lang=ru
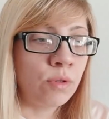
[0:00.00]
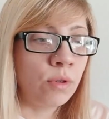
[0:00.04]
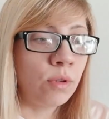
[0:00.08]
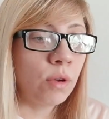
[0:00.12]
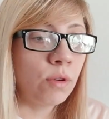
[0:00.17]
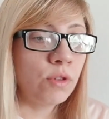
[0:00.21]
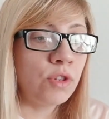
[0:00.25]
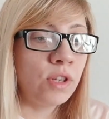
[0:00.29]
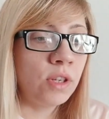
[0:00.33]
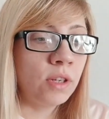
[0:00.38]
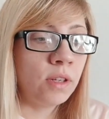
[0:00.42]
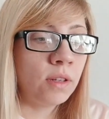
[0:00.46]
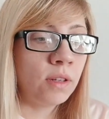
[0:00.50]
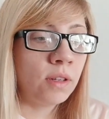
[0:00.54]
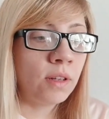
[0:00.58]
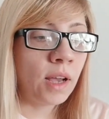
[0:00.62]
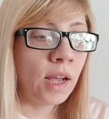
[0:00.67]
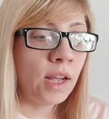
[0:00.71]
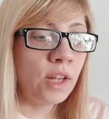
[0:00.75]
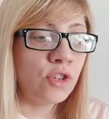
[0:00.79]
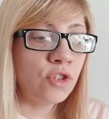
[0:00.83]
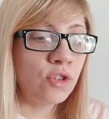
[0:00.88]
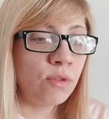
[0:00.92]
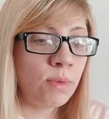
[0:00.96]
Ну, короче,
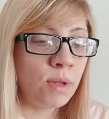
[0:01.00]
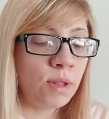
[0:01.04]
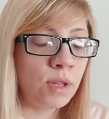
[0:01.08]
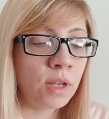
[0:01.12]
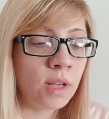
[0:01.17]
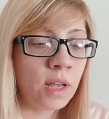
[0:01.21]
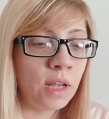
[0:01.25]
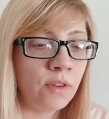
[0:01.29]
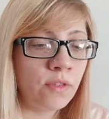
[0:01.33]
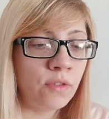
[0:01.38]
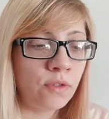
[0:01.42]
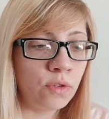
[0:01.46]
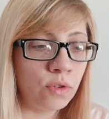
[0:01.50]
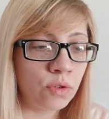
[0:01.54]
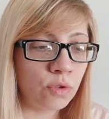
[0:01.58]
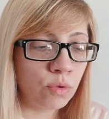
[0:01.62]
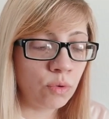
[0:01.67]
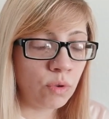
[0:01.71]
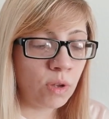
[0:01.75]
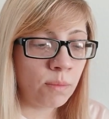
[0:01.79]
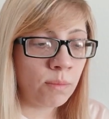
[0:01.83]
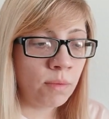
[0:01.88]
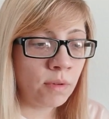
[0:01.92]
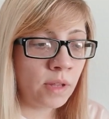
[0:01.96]
раньше у меня такая
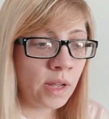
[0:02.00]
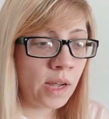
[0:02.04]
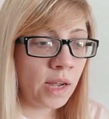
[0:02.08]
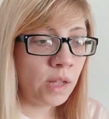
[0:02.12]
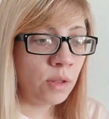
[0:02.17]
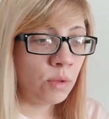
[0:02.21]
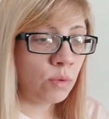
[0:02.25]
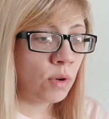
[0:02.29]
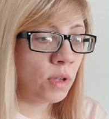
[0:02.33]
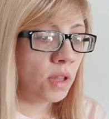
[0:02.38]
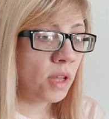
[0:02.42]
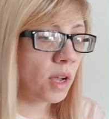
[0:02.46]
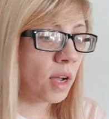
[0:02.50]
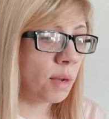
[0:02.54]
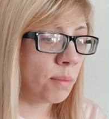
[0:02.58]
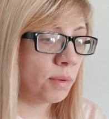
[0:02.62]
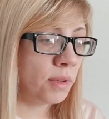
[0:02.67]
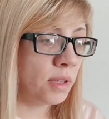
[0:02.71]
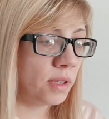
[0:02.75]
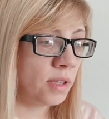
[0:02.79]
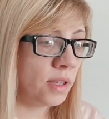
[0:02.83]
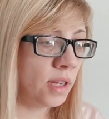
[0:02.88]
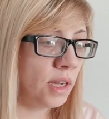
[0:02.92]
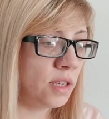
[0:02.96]
штука была, но она как
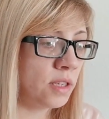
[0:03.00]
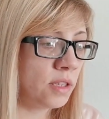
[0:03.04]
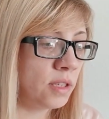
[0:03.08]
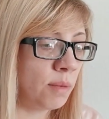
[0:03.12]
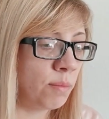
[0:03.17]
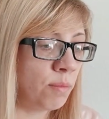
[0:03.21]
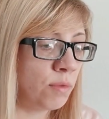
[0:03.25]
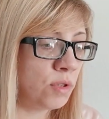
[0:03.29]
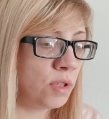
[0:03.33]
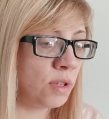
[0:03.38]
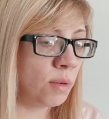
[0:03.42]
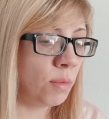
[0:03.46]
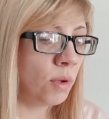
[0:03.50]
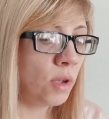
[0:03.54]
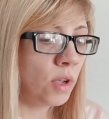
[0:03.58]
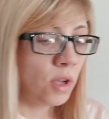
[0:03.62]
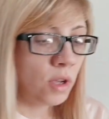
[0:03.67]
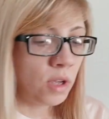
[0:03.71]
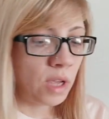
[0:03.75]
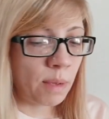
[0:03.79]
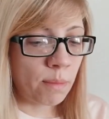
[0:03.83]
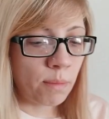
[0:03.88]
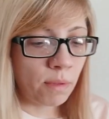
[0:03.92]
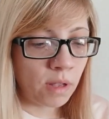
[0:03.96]
будто, знаете, допустим,
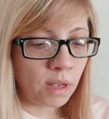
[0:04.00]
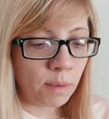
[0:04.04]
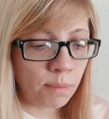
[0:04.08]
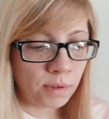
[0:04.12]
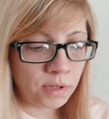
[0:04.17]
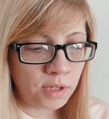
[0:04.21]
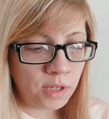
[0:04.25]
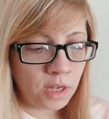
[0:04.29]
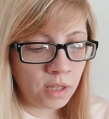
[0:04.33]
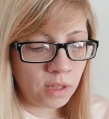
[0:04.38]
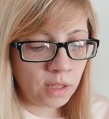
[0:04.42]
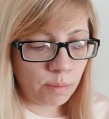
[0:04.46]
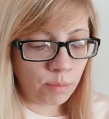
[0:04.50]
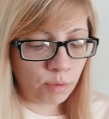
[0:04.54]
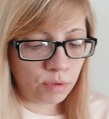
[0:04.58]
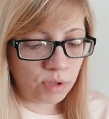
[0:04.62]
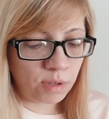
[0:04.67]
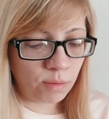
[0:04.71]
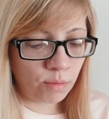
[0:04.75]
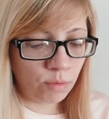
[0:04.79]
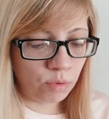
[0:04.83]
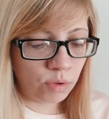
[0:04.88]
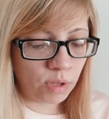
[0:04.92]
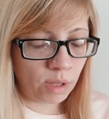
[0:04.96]
я могла посидеть,
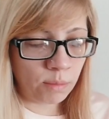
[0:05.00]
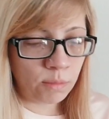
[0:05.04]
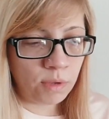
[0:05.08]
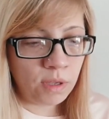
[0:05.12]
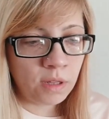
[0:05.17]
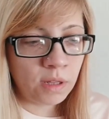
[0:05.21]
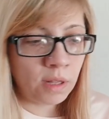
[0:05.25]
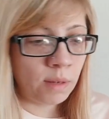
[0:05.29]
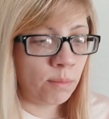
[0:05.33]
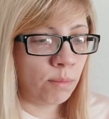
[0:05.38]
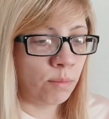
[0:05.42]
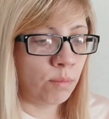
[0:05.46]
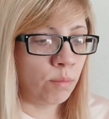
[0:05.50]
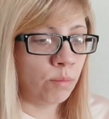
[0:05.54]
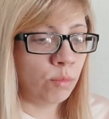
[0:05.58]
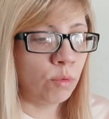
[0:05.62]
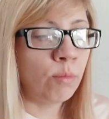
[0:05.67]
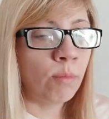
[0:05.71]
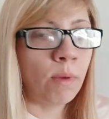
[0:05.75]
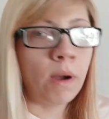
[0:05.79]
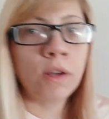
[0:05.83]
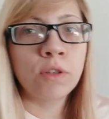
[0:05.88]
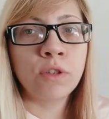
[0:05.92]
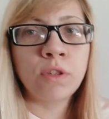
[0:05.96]
допустим, утром, и там, ну,
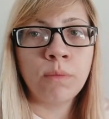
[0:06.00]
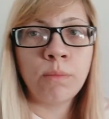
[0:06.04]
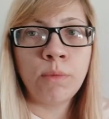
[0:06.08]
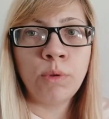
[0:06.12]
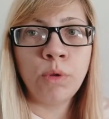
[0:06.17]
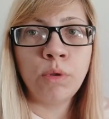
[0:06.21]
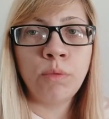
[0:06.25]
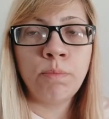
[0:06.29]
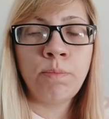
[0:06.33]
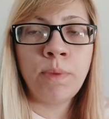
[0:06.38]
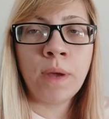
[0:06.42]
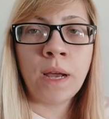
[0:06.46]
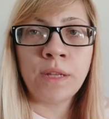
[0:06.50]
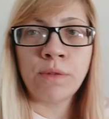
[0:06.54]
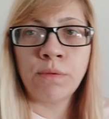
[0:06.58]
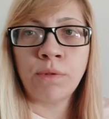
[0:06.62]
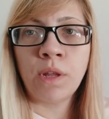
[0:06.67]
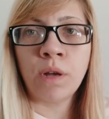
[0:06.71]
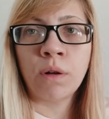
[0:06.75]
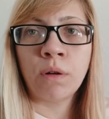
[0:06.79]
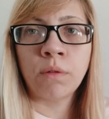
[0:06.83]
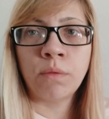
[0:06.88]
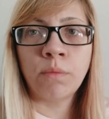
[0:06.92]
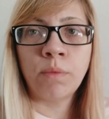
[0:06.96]
максимум минут пять вот
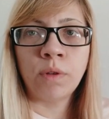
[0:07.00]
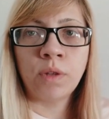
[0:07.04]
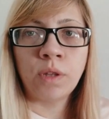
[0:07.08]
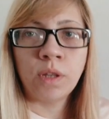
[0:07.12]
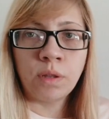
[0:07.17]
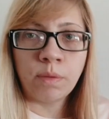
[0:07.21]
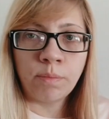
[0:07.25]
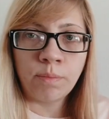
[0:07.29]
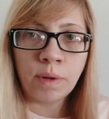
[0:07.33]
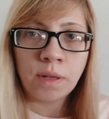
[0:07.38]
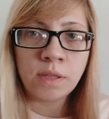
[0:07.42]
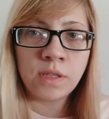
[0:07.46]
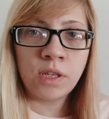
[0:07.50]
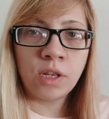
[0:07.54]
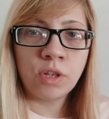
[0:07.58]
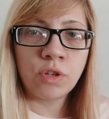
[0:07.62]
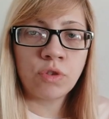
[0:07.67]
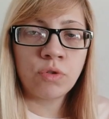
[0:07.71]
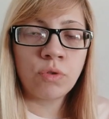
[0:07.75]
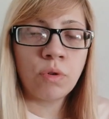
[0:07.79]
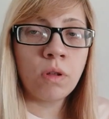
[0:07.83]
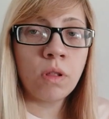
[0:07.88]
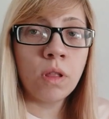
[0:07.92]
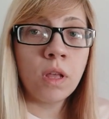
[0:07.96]
так вот этот процесс
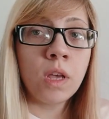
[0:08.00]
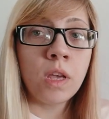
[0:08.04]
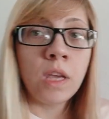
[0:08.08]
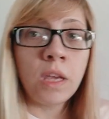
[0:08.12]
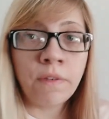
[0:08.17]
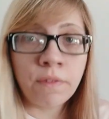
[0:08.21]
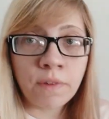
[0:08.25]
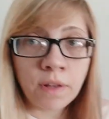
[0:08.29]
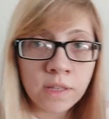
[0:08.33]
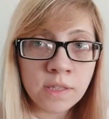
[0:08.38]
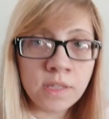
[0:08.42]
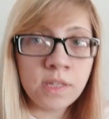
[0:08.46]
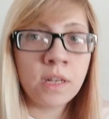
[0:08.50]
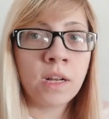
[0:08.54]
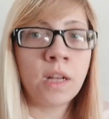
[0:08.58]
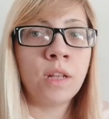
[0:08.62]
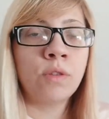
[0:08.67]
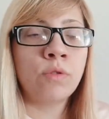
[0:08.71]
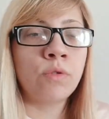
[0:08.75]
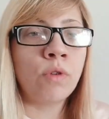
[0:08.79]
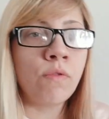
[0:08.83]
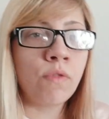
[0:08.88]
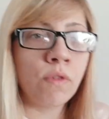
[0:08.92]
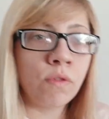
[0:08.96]
шел, и в конце
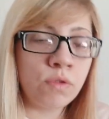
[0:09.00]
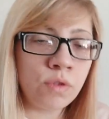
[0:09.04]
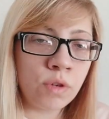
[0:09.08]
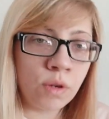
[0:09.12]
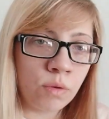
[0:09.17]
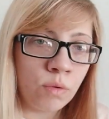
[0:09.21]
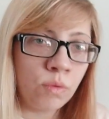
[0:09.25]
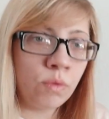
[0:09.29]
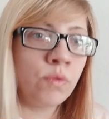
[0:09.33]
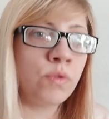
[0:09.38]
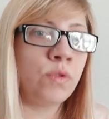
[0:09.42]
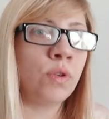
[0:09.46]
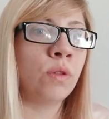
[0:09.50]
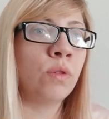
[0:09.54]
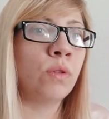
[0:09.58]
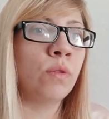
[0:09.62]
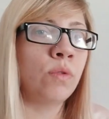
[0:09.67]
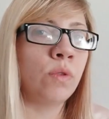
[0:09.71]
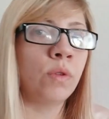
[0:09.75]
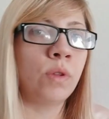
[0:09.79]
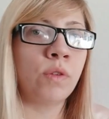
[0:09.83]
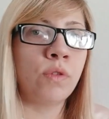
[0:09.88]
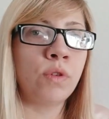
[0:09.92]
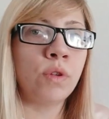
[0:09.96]
концов он все, он все,
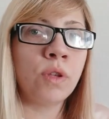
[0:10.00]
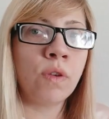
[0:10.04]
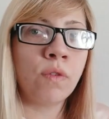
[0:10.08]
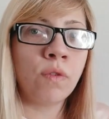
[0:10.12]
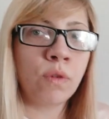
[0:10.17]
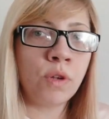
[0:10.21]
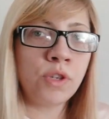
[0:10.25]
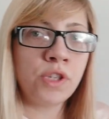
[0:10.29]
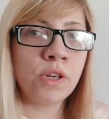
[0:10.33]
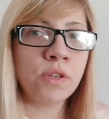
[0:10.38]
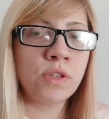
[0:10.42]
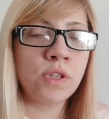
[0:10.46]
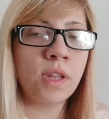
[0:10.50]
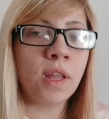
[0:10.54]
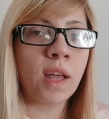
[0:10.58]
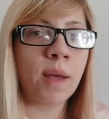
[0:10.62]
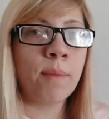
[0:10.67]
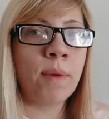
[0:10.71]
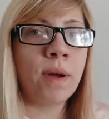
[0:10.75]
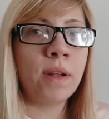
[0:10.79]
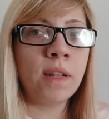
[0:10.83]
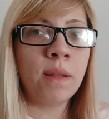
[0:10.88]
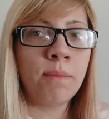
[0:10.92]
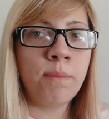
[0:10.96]
все-таки включался
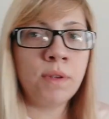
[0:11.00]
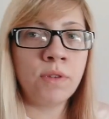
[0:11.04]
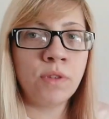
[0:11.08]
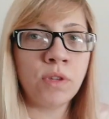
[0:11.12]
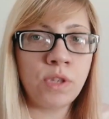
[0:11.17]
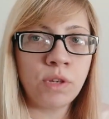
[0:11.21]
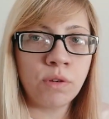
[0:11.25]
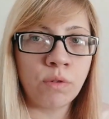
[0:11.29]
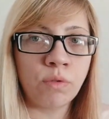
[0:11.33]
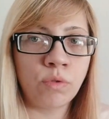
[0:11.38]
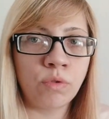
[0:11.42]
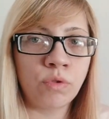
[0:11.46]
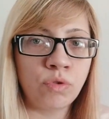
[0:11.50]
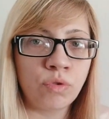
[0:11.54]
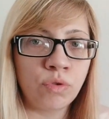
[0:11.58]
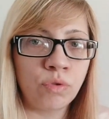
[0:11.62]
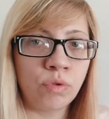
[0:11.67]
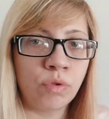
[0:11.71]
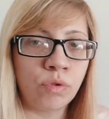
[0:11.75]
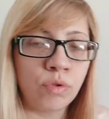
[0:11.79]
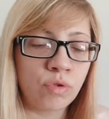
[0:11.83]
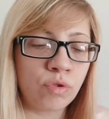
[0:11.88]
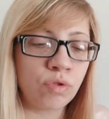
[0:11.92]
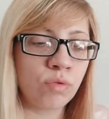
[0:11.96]
нормально, без этих э,
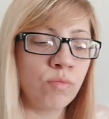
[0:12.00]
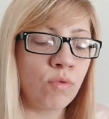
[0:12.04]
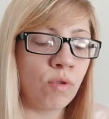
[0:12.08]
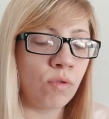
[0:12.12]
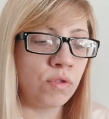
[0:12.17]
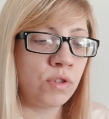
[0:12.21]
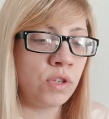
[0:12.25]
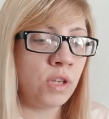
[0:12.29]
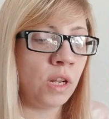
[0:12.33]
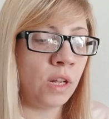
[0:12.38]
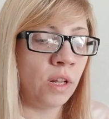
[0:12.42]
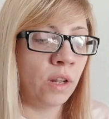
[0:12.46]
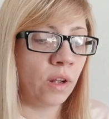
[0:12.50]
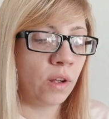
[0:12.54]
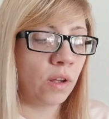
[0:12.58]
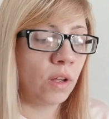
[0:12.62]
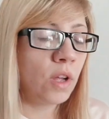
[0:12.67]
шумов сильных.